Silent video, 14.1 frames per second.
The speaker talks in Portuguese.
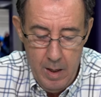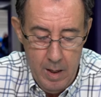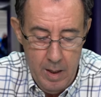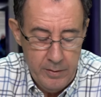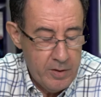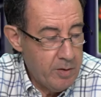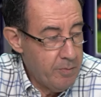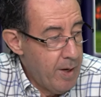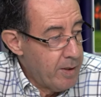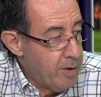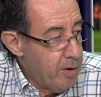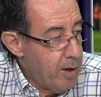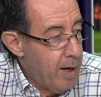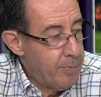Antes de
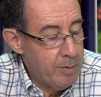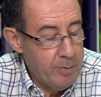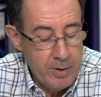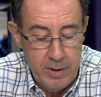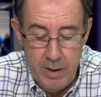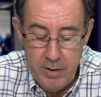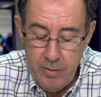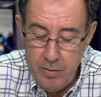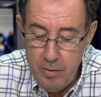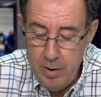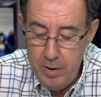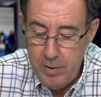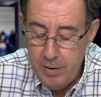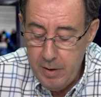mais, olá para vocês,
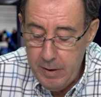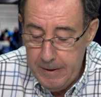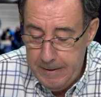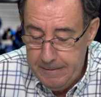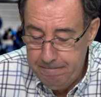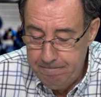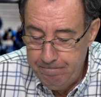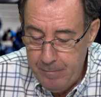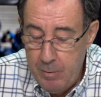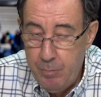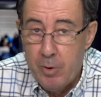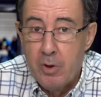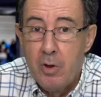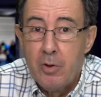os dois, ehm,
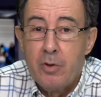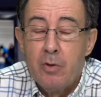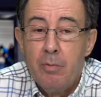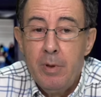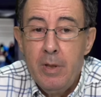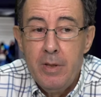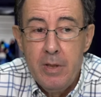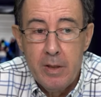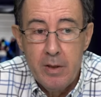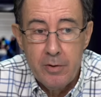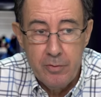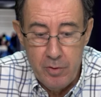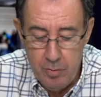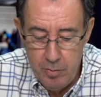e para os nossos ouvintes e
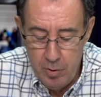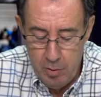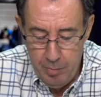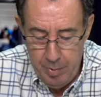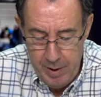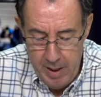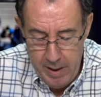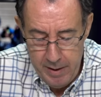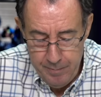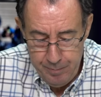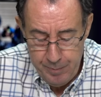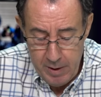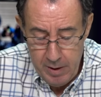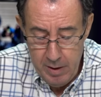aqueles que nos vão acompanhar.
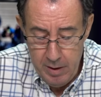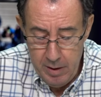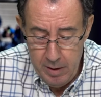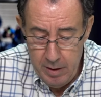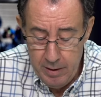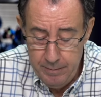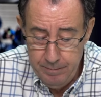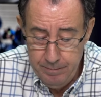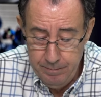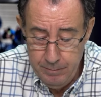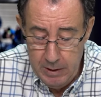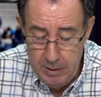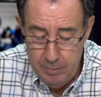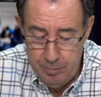Ehm,
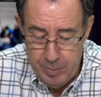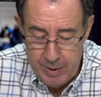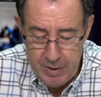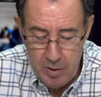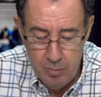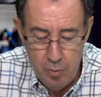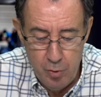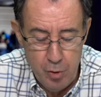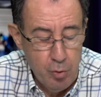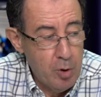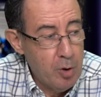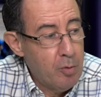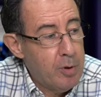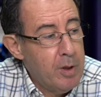pareceu-me um
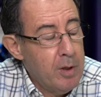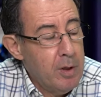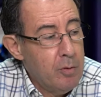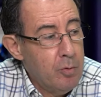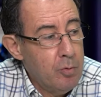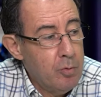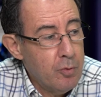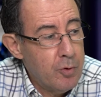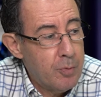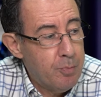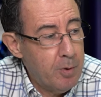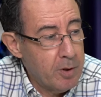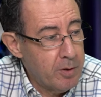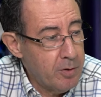jogo que o
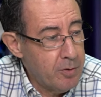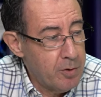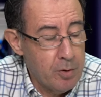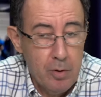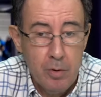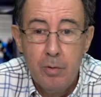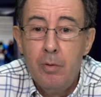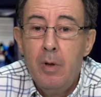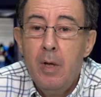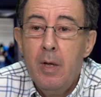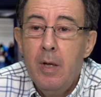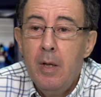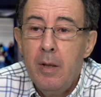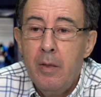Sporting jogou,
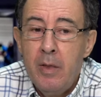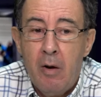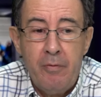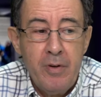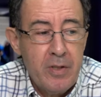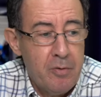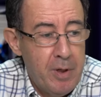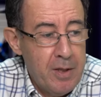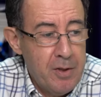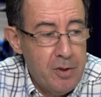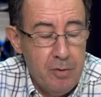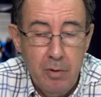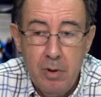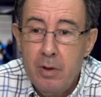não fez um
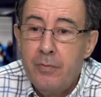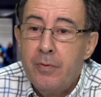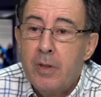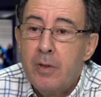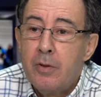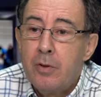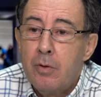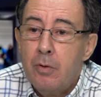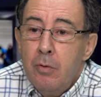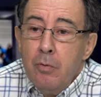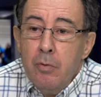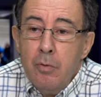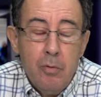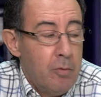grande jogo, fez,
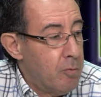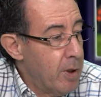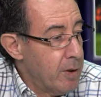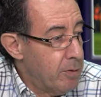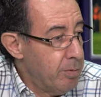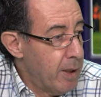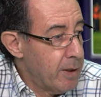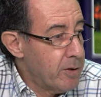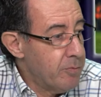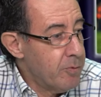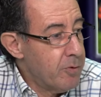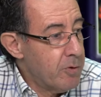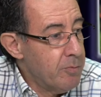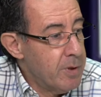jogou o quanto basta,
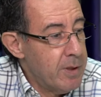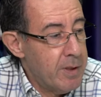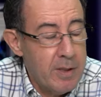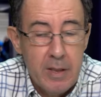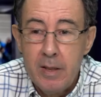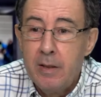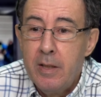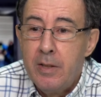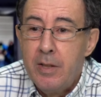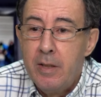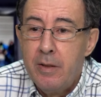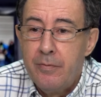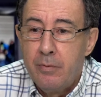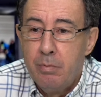como se costuma dizer, na
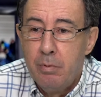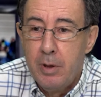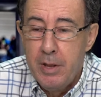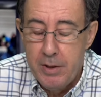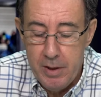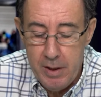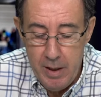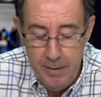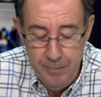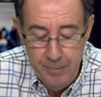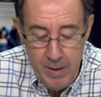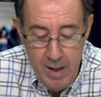gíria futebolística.